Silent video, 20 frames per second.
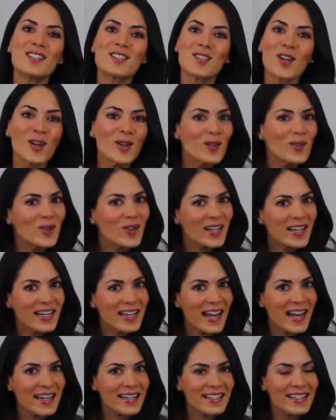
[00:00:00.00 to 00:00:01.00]
Soy Lulu
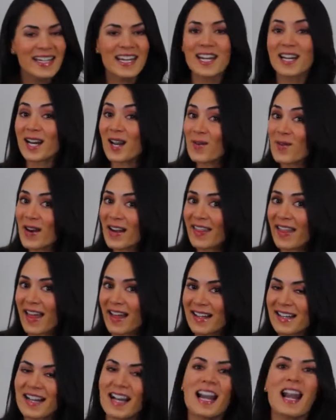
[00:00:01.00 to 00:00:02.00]
Giner y recuerda,
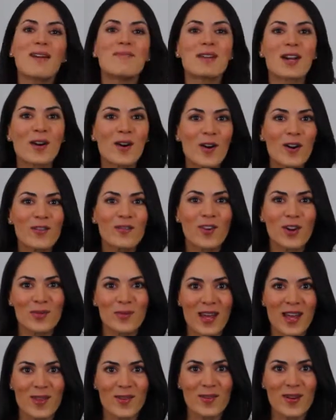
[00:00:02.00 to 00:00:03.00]
la mejor
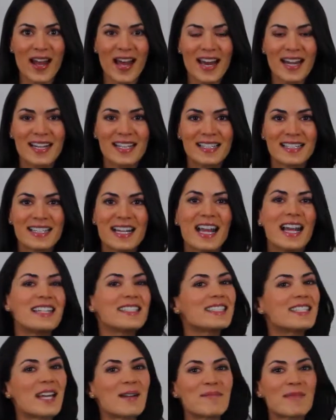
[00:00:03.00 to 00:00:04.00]
forma de educar
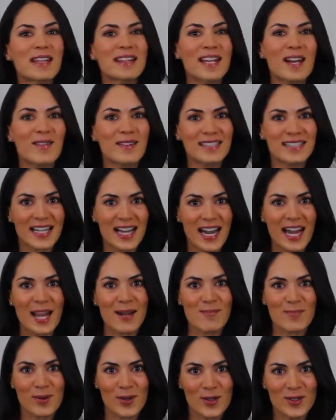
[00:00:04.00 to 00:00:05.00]
es siempre a través del
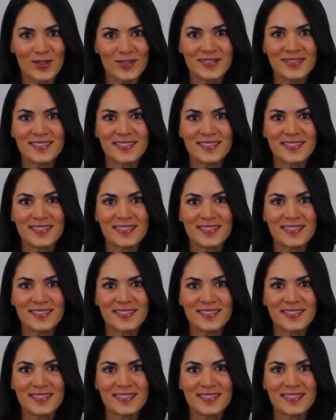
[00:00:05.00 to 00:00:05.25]
ejemplo.